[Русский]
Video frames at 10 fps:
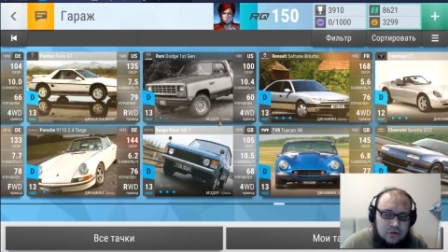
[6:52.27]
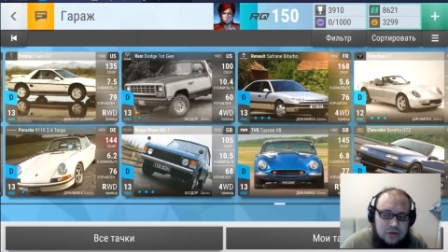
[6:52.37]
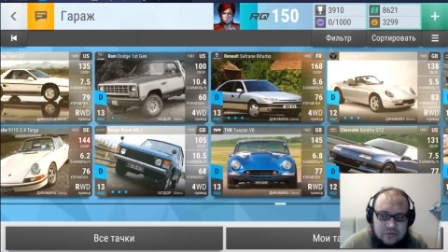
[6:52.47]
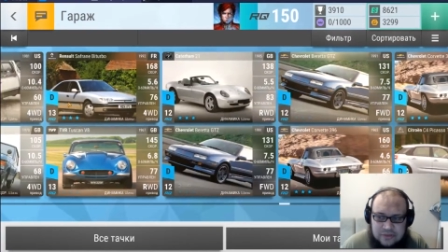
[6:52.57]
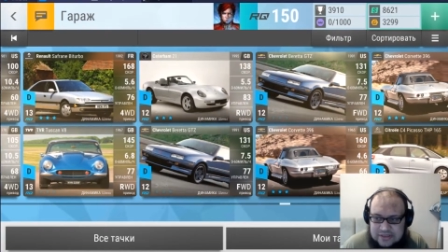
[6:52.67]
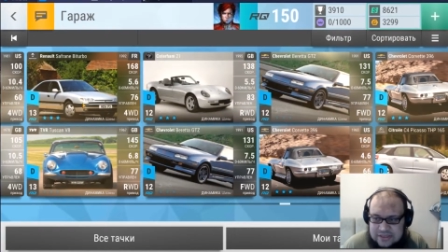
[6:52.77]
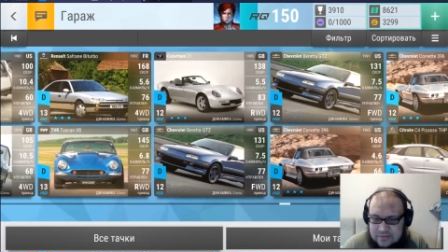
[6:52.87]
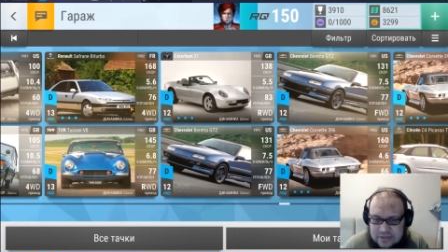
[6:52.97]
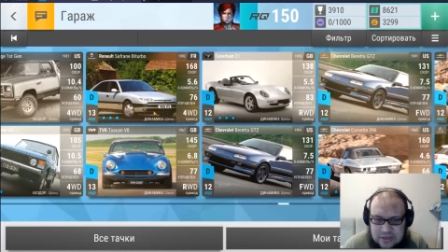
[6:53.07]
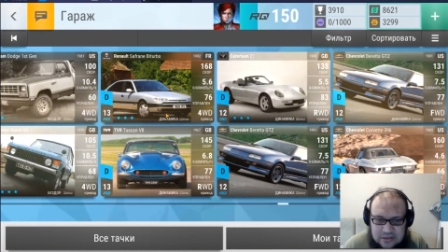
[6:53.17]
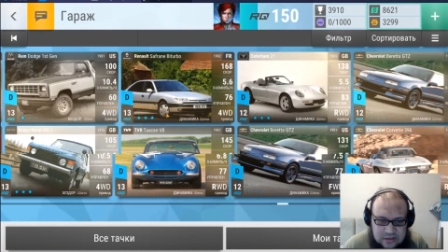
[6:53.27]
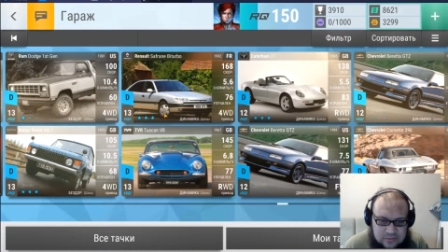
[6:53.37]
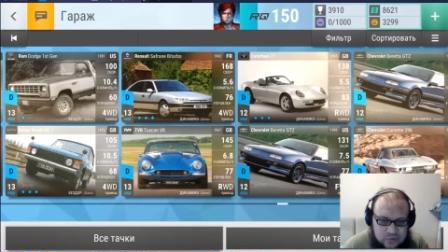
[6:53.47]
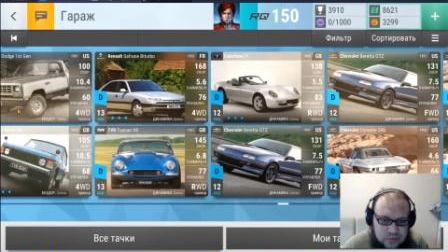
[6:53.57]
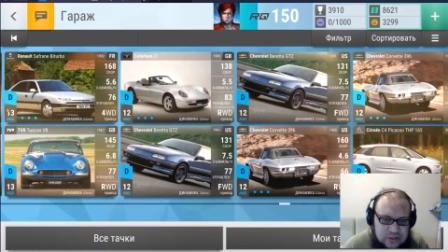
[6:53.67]
И вот на самом деле надо,
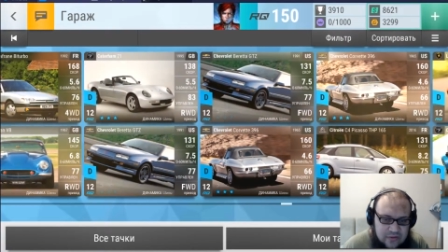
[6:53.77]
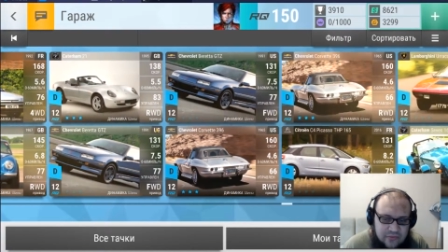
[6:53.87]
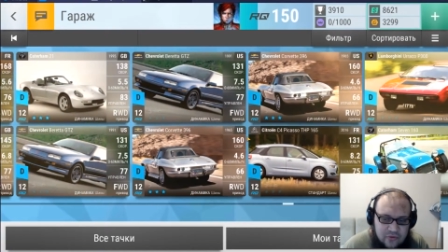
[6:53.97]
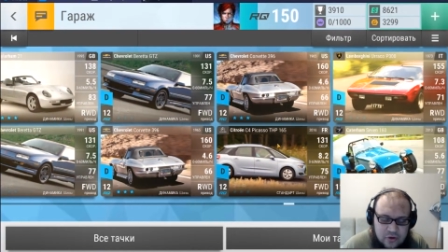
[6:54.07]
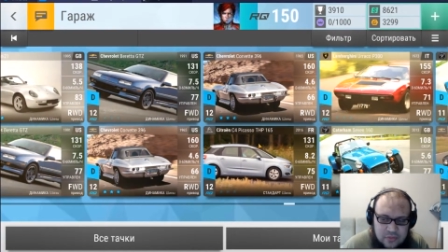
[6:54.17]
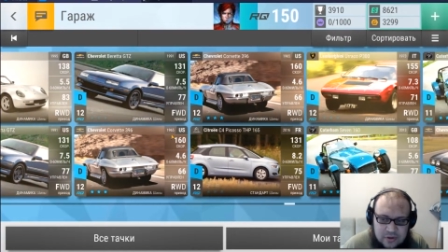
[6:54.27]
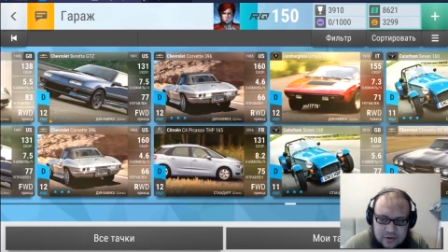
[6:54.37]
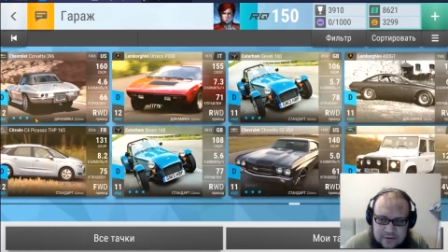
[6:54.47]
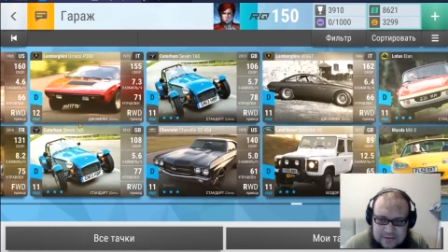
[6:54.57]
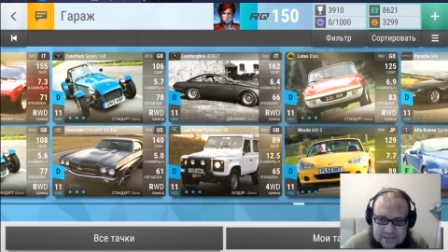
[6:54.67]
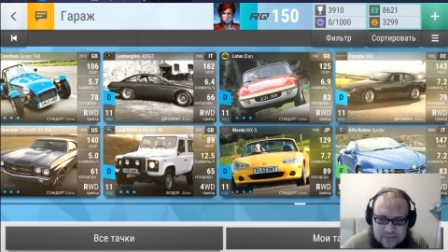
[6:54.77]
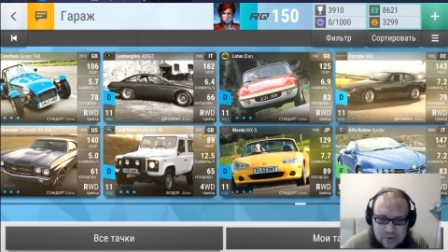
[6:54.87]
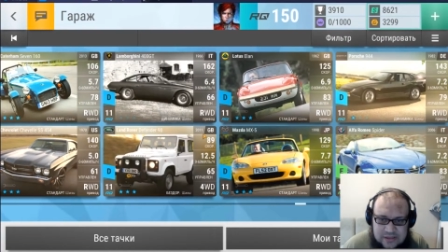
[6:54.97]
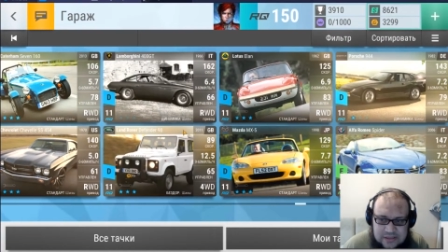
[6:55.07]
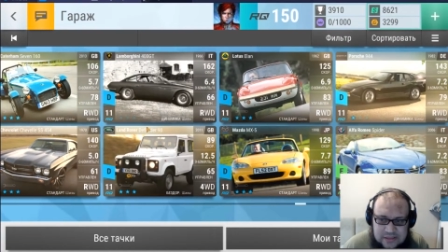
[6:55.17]
может быть, на форуме
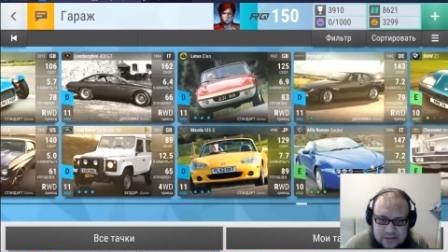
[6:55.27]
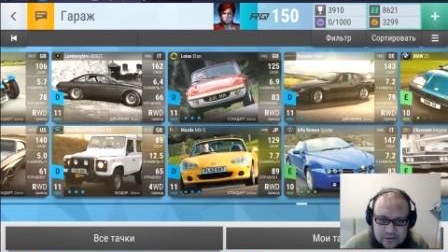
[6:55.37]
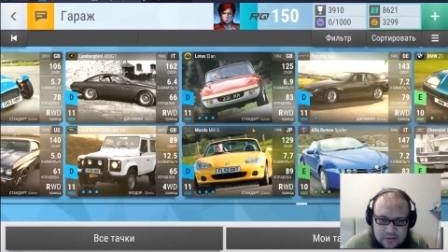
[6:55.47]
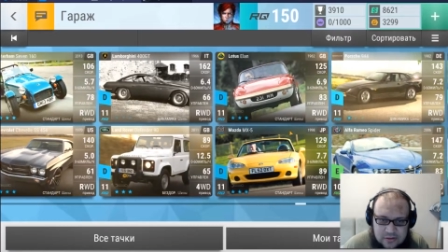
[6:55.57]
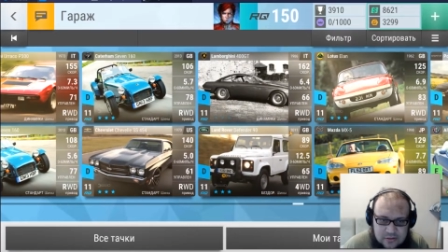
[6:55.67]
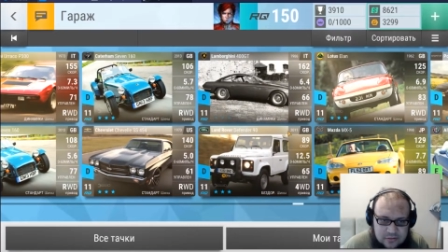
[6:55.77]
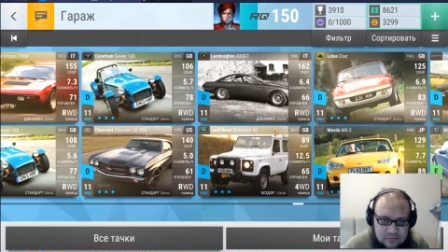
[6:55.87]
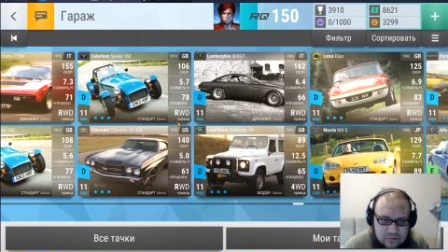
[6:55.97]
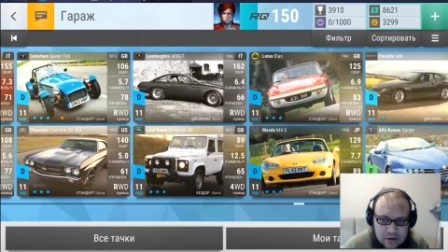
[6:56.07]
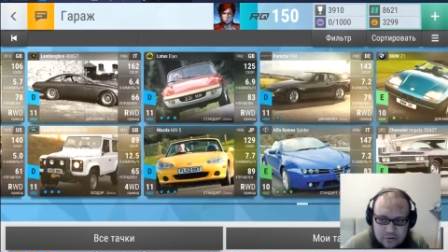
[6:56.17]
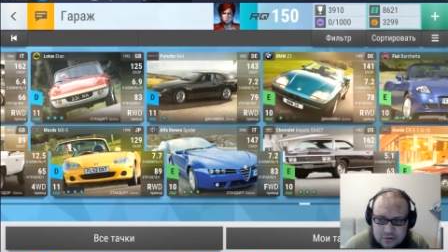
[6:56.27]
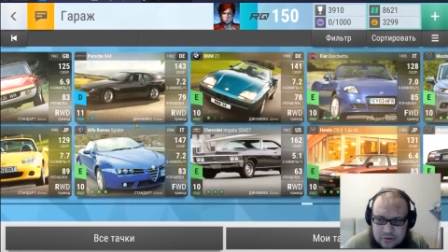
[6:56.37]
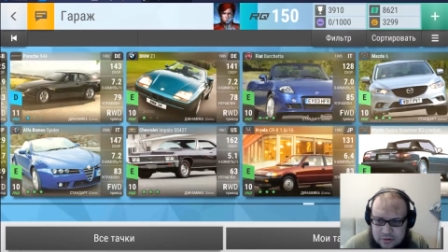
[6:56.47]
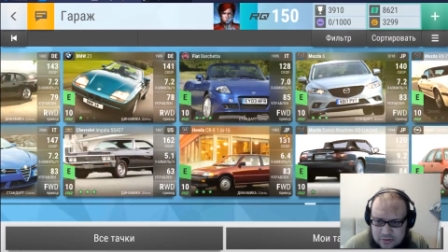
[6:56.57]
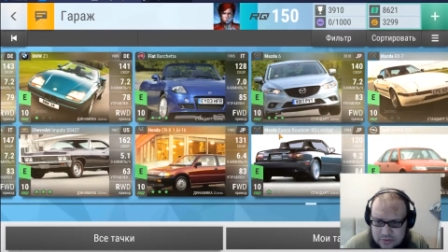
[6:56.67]
спросить э,
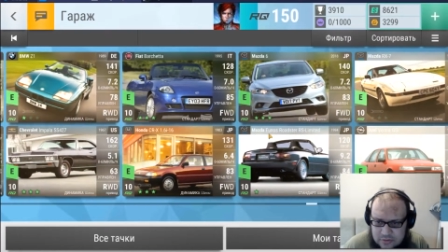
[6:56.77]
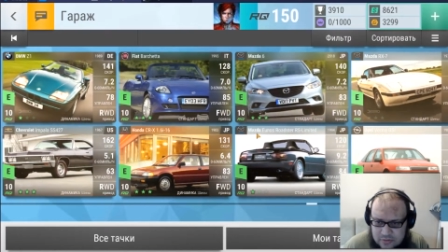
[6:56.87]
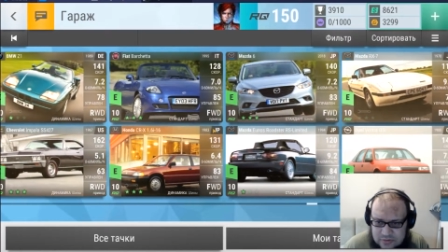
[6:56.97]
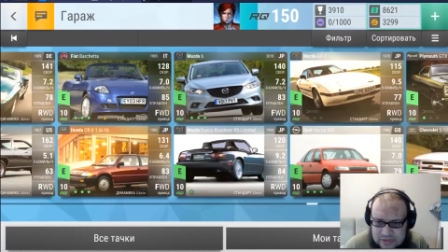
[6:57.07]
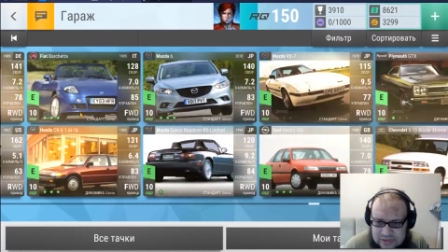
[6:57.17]
народу, вот,